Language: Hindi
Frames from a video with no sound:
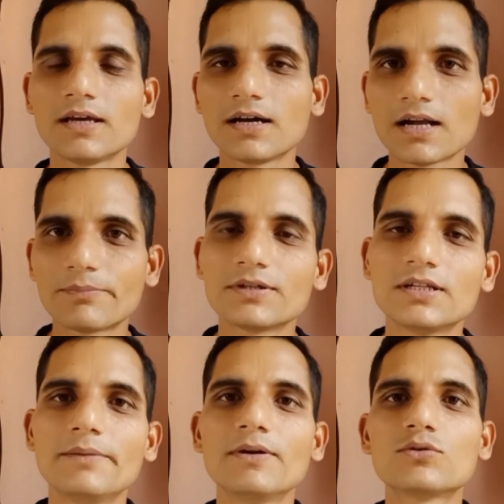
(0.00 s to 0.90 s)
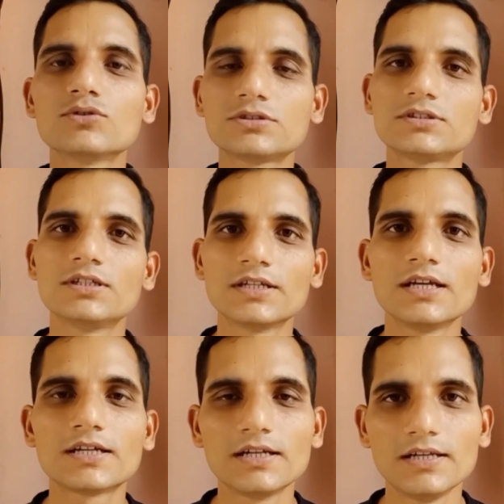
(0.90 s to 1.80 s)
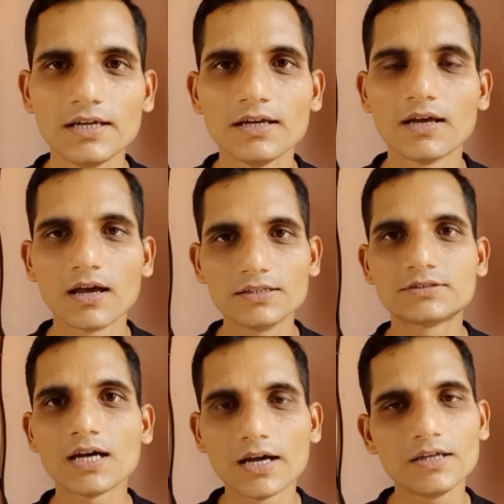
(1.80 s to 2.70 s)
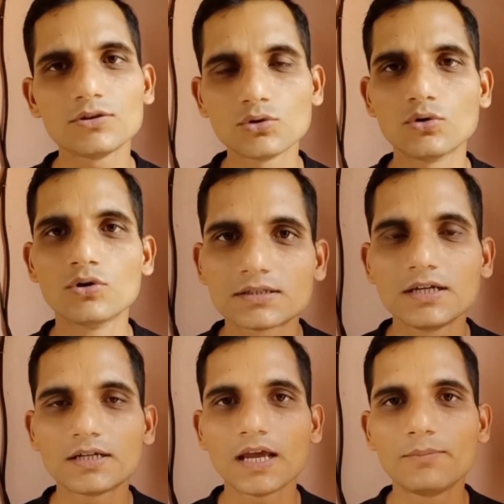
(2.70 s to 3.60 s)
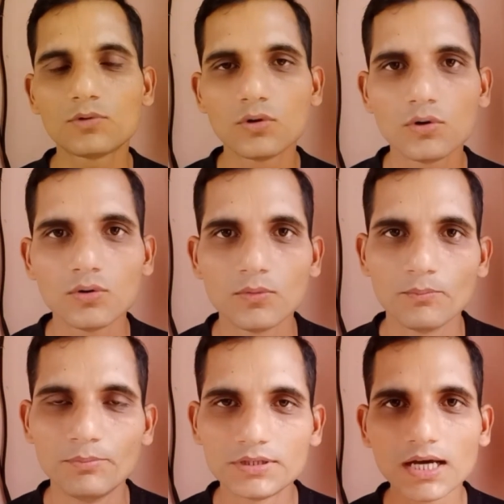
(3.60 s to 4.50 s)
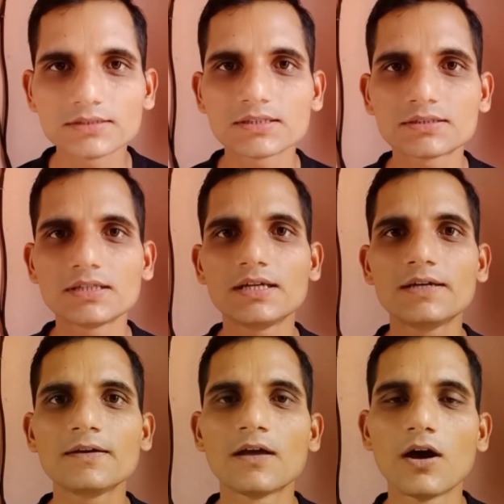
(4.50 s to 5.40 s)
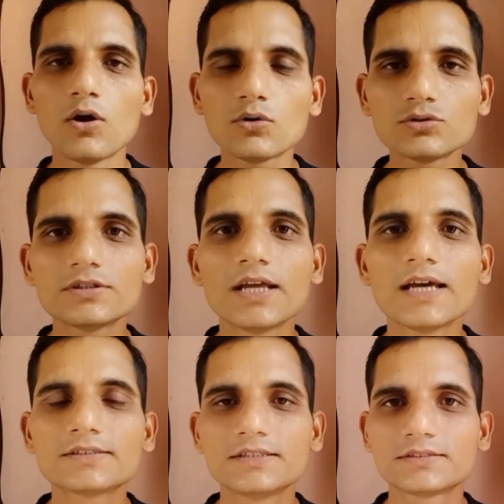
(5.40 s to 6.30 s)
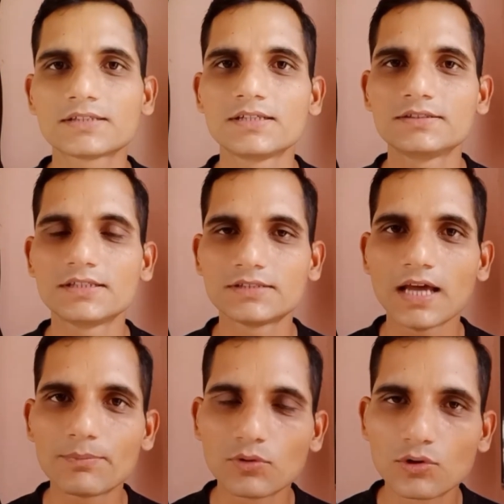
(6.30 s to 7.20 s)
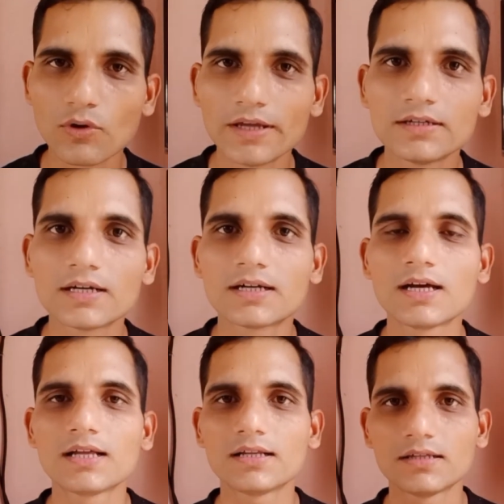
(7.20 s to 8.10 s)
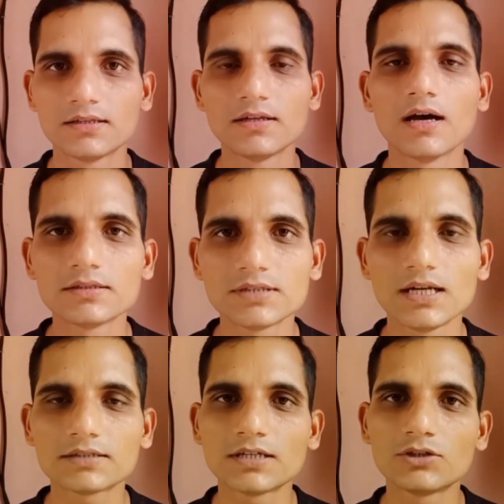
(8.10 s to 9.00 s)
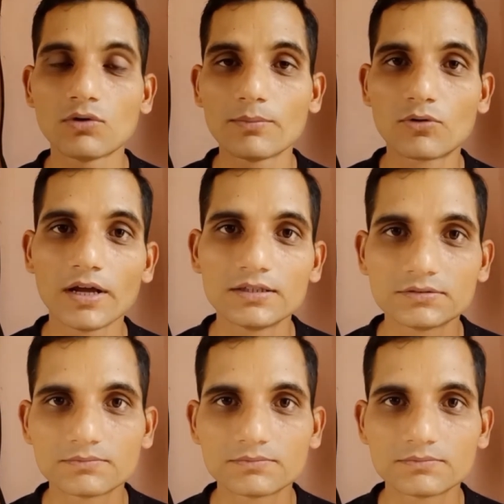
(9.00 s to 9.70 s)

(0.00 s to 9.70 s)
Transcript: अगर आपके दिल में कुछ सीखने के लिए इच्छा है तो टाइम को बिता सकते हैं और कुछ नया सीख सकते हैं जैसे आपको ड्राइंग करना अच्छा लगता है तो आप ड्राइंग